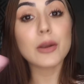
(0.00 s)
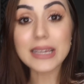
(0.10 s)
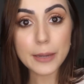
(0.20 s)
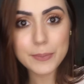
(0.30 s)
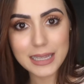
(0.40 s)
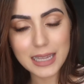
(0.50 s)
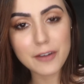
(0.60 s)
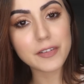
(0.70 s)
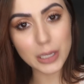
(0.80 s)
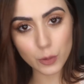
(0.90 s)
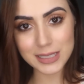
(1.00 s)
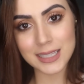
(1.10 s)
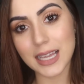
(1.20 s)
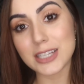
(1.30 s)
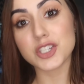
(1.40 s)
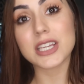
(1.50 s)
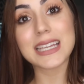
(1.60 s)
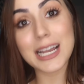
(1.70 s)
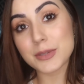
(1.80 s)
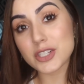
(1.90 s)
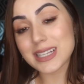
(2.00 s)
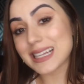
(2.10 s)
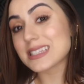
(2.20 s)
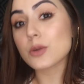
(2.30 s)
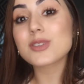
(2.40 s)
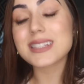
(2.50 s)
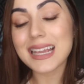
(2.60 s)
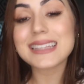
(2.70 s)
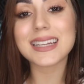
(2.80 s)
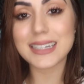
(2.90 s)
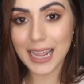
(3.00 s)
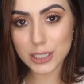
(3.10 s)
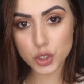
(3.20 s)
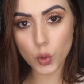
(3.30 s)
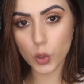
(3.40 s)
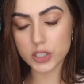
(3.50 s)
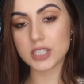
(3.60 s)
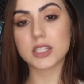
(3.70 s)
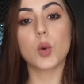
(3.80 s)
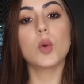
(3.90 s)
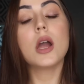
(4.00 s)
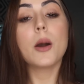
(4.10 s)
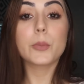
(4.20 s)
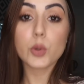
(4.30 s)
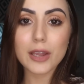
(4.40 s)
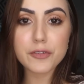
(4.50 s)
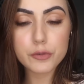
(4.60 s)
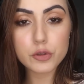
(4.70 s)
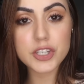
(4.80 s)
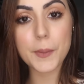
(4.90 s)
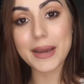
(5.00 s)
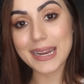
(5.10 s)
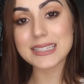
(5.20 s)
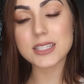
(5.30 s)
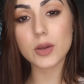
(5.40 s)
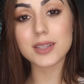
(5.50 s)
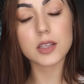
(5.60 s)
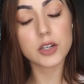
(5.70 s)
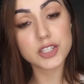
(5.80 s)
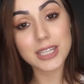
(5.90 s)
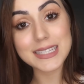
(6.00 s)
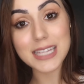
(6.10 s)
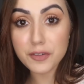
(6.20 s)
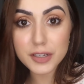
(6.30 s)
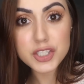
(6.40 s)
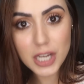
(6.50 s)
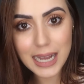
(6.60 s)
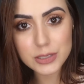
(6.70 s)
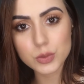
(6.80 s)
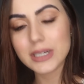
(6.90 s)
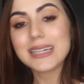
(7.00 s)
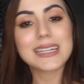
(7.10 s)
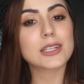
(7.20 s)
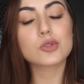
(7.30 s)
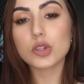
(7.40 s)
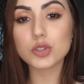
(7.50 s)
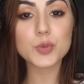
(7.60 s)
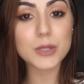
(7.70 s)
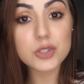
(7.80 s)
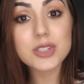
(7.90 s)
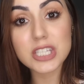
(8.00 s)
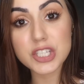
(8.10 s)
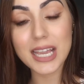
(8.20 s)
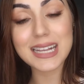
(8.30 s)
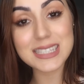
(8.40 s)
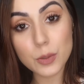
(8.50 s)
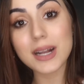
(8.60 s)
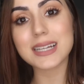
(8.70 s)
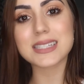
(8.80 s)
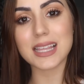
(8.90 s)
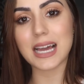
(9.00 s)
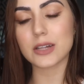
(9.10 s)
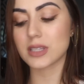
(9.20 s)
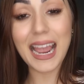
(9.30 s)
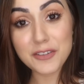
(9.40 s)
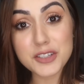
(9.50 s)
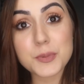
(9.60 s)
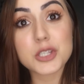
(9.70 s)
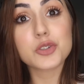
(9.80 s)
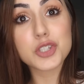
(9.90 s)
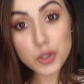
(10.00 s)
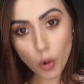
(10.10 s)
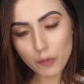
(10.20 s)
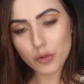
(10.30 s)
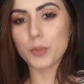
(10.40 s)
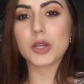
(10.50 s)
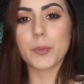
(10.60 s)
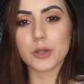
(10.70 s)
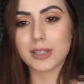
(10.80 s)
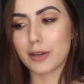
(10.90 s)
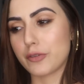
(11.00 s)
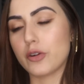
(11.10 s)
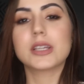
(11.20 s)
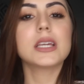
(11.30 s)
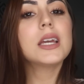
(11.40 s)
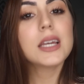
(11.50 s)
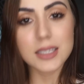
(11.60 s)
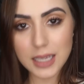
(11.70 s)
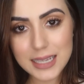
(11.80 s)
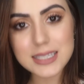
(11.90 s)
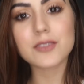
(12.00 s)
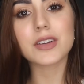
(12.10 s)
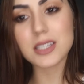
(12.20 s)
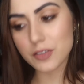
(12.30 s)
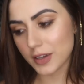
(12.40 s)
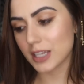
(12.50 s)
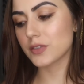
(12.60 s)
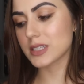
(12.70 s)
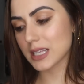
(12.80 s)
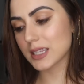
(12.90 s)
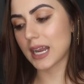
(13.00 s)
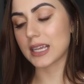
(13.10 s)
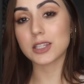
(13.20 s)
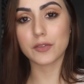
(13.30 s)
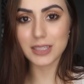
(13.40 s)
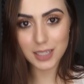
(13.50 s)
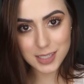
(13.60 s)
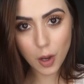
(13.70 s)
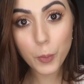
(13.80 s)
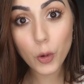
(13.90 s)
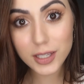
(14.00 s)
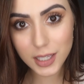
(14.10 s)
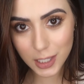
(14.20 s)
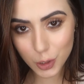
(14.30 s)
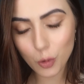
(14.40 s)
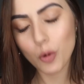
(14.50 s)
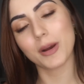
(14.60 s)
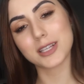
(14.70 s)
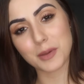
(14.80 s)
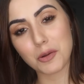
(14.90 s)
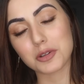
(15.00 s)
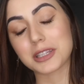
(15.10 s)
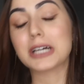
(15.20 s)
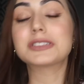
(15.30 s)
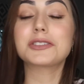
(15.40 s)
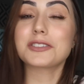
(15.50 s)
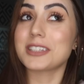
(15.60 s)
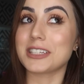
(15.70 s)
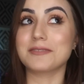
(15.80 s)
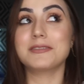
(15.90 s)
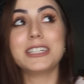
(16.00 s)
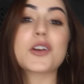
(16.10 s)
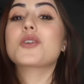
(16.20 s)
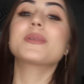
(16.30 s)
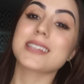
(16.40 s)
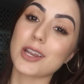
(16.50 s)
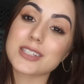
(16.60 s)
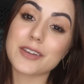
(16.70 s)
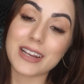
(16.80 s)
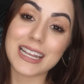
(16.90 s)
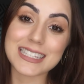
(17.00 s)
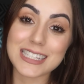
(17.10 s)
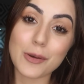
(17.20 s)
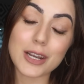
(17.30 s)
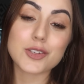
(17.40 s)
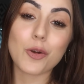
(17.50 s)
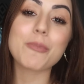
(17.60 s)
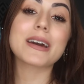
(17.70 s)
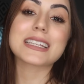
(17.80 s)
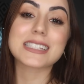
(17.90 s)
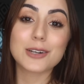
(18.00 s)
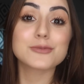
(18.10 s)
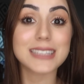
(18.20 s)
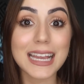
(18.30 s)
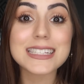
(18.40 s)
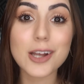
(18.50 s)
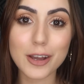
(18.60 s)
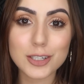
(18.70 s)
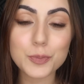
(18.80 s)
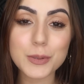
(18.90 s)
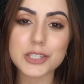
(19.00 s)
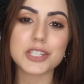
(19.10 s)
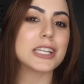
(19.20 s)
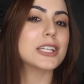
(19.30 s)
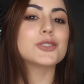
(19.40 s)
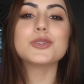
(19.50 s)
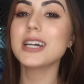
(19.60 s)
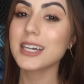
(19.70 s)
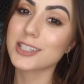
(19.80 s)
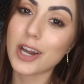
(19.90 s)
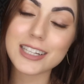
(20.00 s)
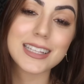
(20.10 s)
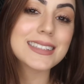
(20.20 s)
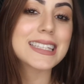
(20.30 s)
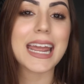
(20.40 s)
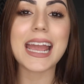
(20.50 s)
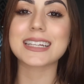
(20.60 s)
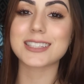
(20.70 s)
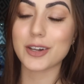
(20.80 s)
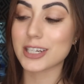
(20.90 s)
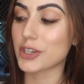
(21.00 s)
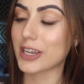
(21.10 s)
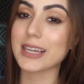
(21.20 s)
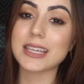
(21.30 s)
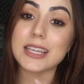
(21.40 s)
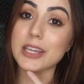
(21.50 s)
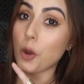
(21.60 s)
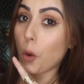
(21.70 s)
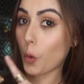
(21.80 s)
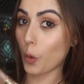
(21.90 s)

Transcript: Aí eu liguei pra lá, falei com o atendente e ele me disse que eles estão sem internet hoje. Então, pro iFood aparece que o restaurante dele está fechado. Então, todos os pedidos que chegam são cancelados. Aí ele fez o pedido de novo novo comigo pelo telefone e aí sim vai ser feito, vai ser entregue. Então vai atrasar um pouquinho o mais bem cotado, então assim, vai começar a nossa avaliação, nossa comparação desde a hora do pedido, na hora da entrega até a hora que chegar aqui.